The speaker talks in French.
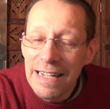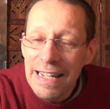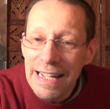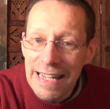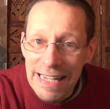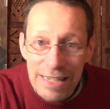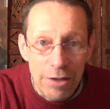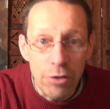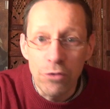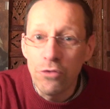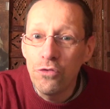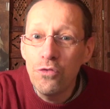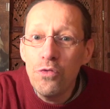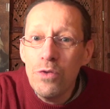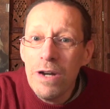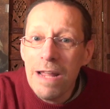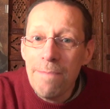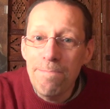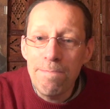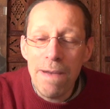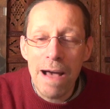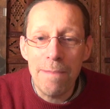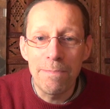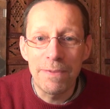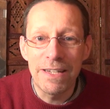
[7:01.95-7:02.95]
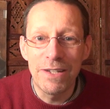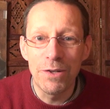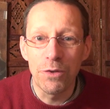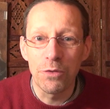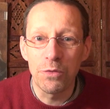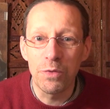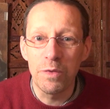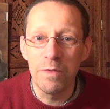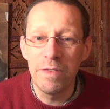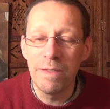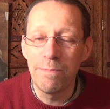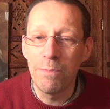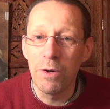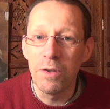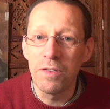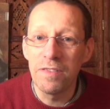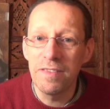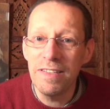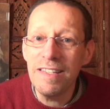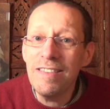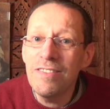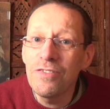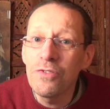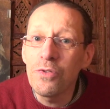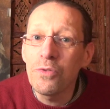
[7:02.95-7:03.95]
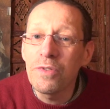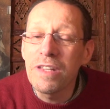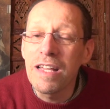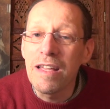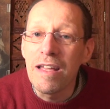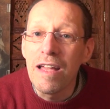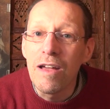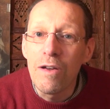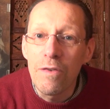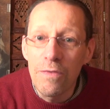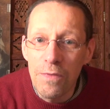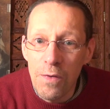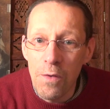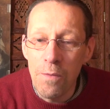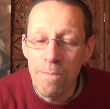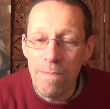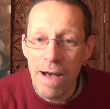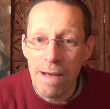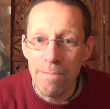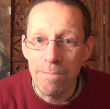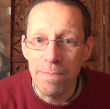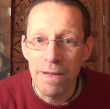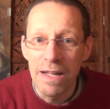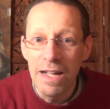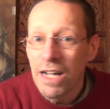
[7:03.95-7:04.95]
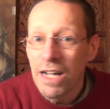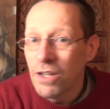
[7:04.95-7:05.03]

et que tous les papes qui ont suivi Paul VI sont des faux papes.